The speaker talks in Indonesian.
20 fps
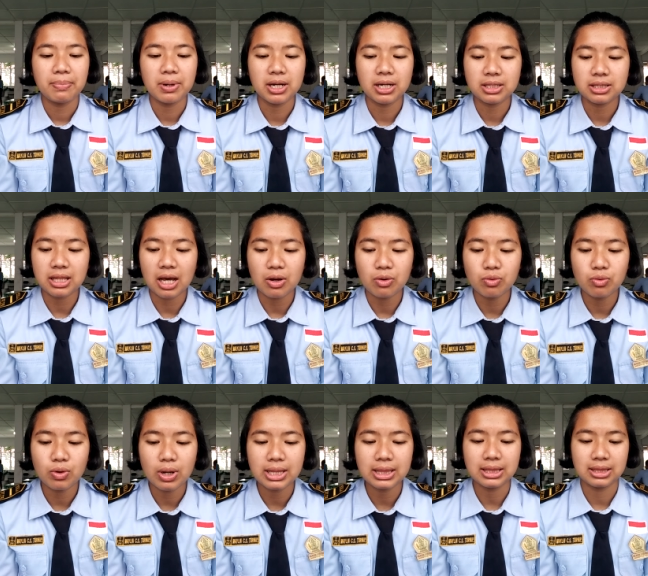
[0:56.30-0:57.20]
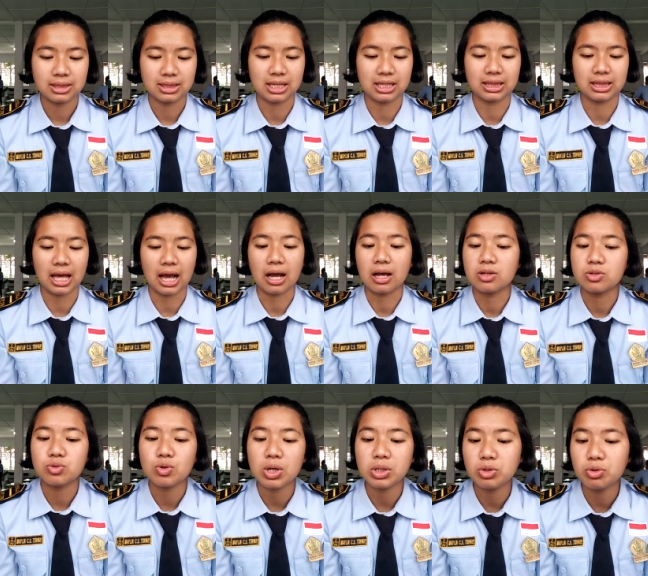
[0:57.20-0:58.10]
Pengetahuan tentang
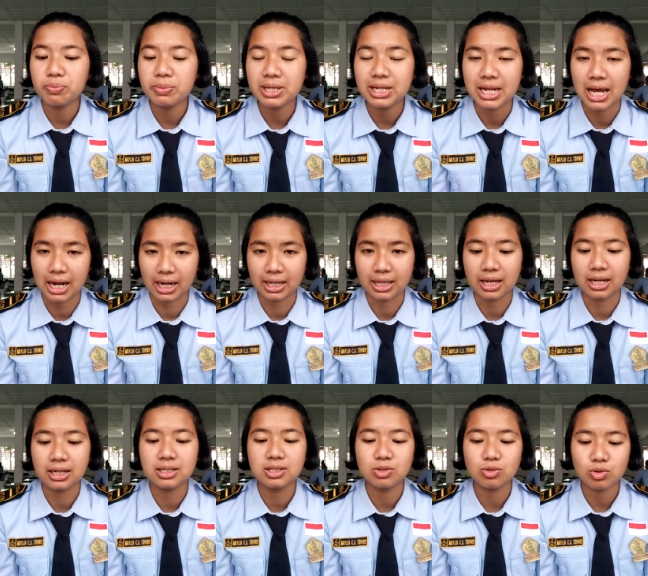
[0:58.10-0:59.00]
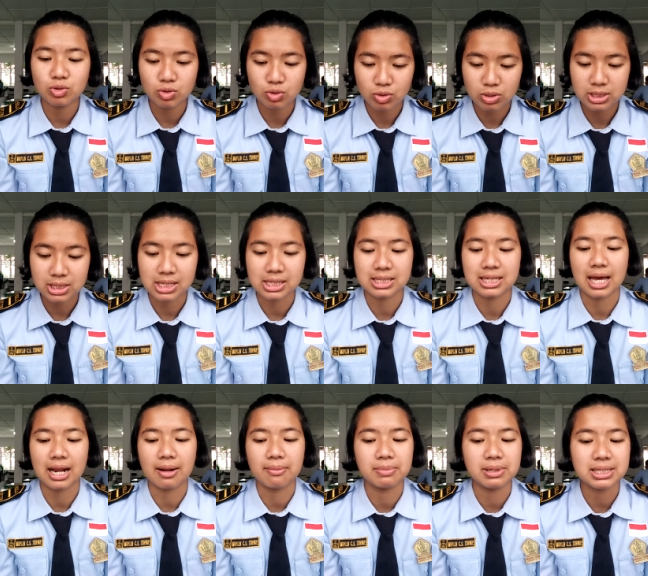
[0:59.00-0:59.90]
suatu bidang yang disusun
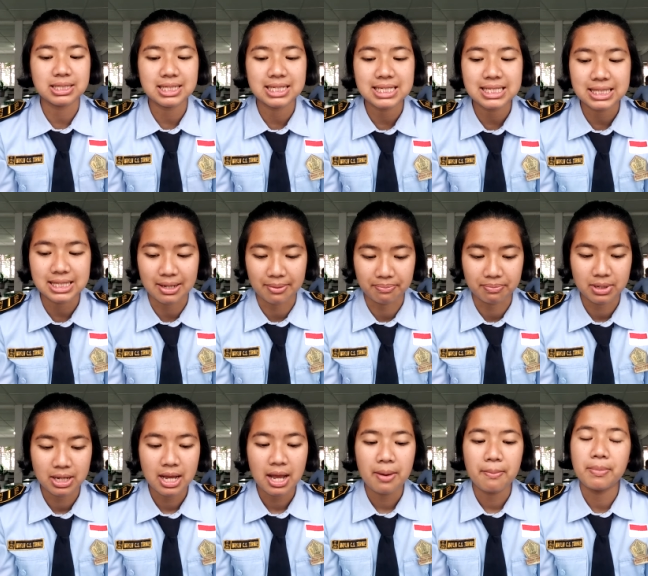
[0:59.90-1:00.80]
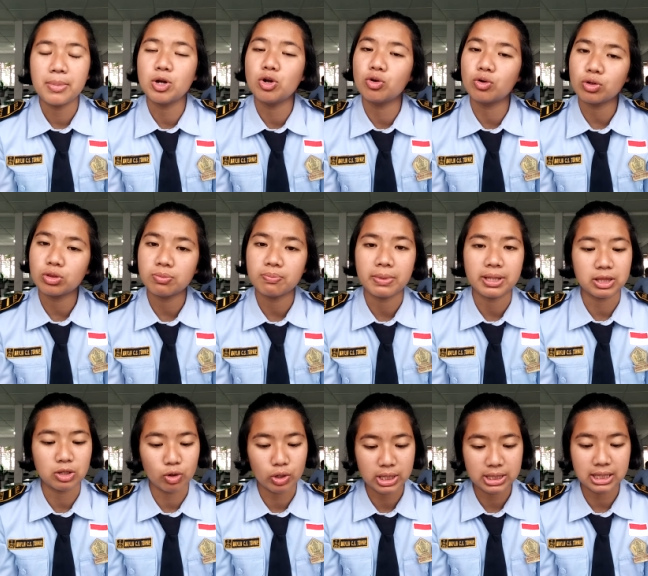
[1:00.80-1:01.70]
secara bersistem menurut
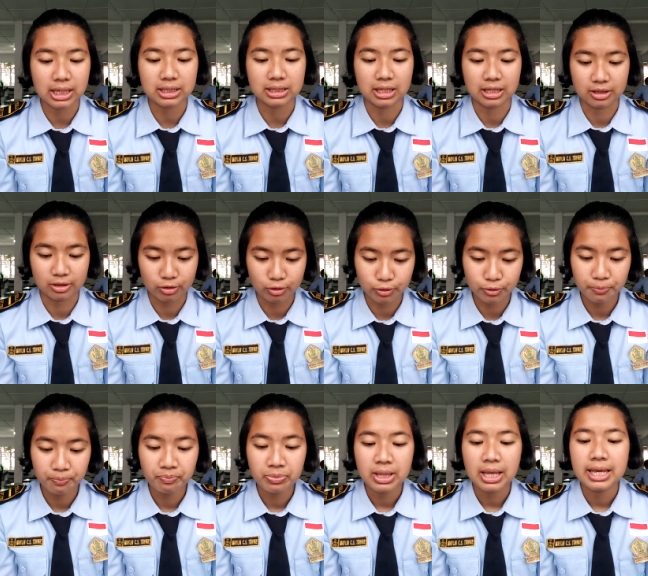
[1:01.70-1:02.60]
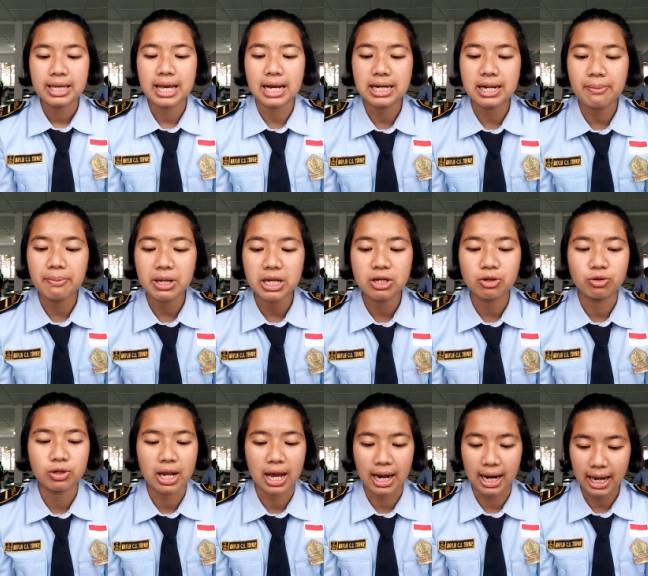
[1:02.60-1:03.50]
metode tertentu yang dapat
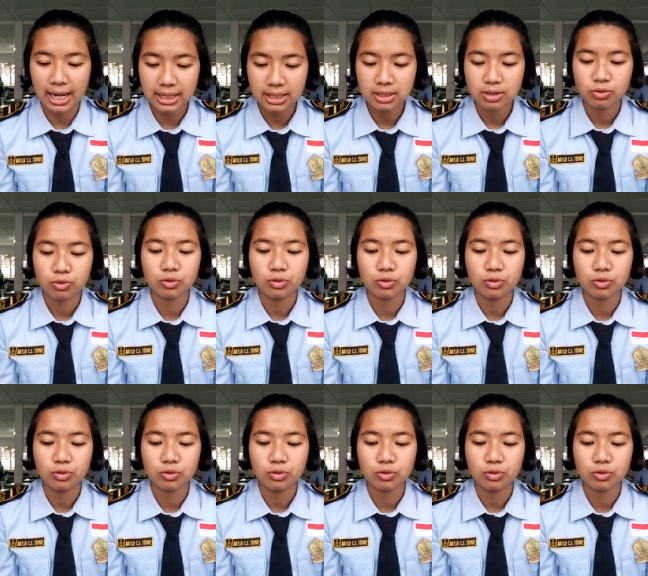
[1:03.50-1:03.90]
digunakan